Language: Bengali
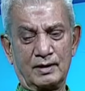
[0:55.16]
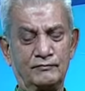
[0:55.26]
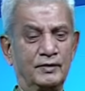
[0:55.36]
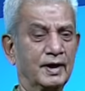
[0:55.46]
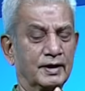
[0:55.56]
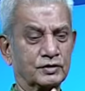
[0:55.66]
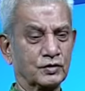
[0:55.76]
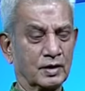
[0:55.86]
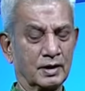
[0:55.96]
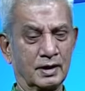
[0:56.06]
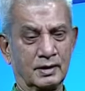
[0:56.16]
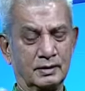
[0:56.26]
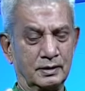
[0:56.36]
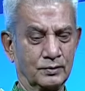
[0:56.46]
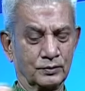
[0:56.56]
ভিলেনের সঙ্গে
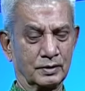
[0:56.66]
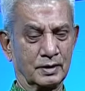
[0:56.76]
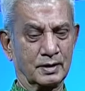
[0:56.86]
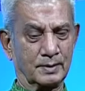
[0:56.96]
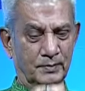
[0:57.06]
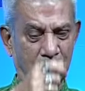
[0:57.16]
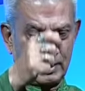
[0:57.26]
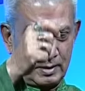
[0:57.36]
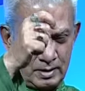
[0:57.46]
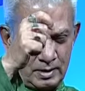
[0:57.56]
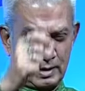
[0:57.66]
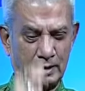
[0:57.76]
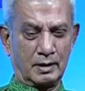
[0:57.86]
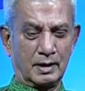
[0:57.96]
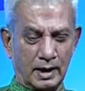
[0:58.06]
ই করতে
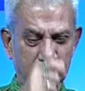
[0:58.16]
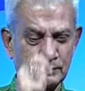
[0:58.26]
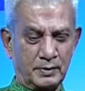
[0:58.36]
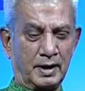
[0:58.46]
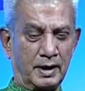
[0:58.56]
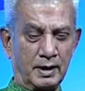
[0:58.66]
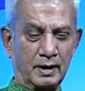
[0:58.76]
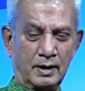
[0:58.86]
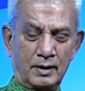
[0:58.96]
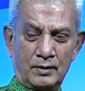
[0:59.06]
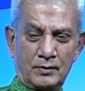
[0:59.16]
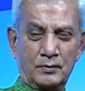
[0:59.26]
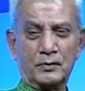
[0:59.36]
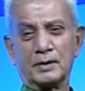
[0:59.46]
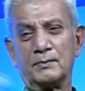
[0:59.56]
গ্লাস ভেঙে
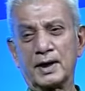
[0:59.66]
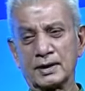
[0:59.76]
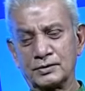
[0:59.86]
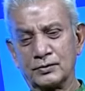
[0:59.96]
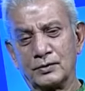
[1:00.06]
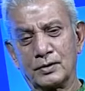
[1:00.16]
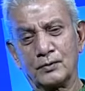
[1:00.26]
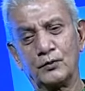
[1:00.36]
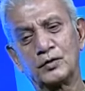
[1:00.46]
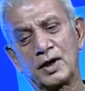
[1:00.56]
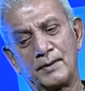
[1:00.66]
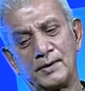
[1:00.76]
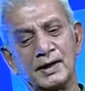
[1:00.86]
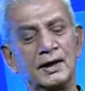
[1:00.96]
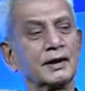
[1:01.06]
ওকে মারার জন্য উল্টা
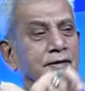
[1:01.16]
আমারই হাত